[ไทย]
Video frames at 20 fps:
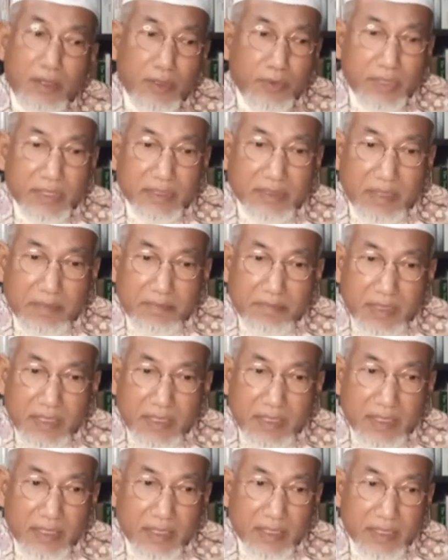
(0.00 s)
ล้วนแต่
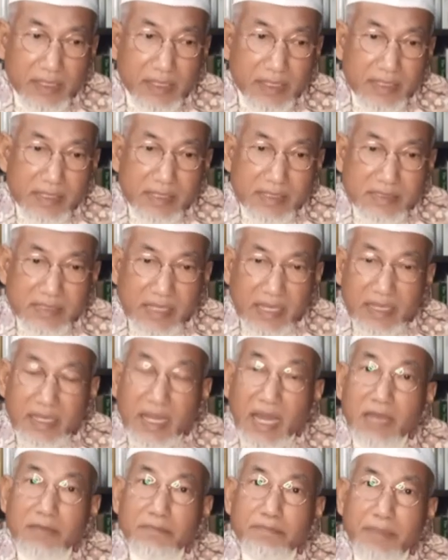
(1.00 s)
มีสิ่ง
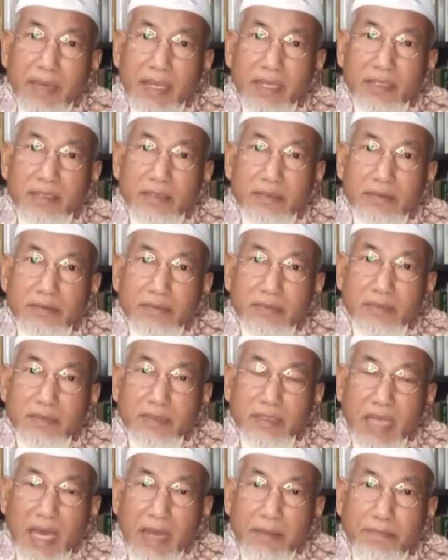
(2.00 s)
อันเป็น
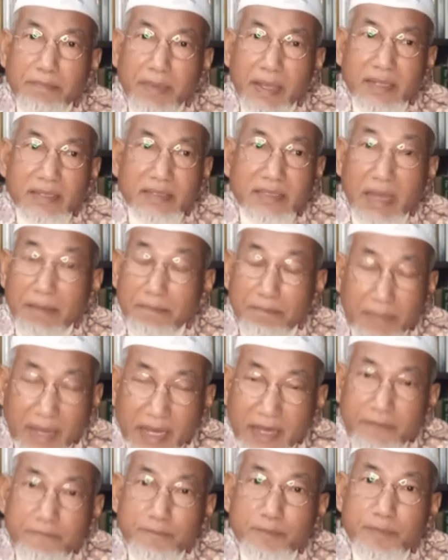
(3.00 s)
อันเป็นธรร
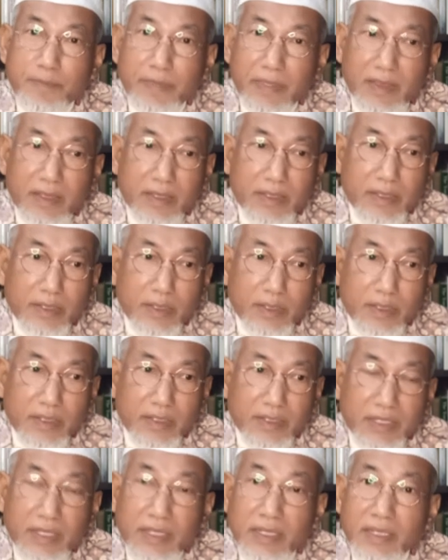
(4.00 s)
มะ
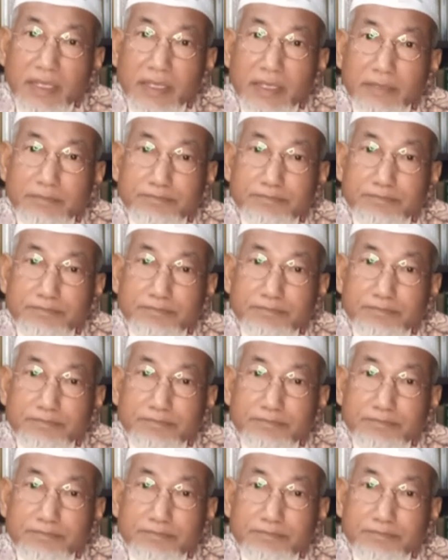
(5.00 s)
ที่